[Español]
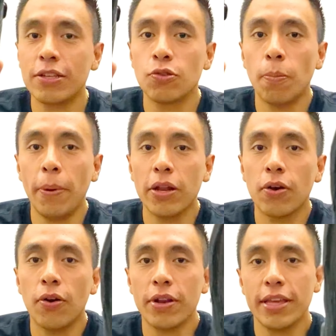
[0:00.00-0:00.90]

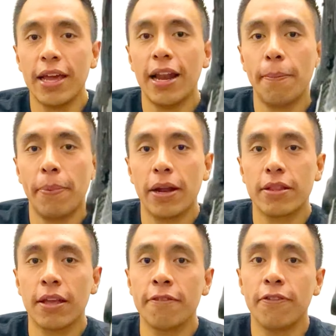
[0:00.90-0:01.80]
superior y en la
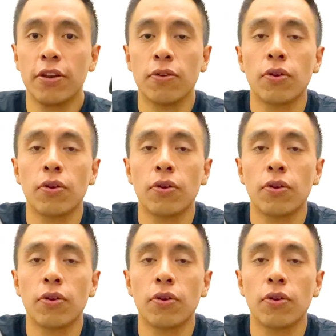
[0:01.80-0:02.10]
parte inferior.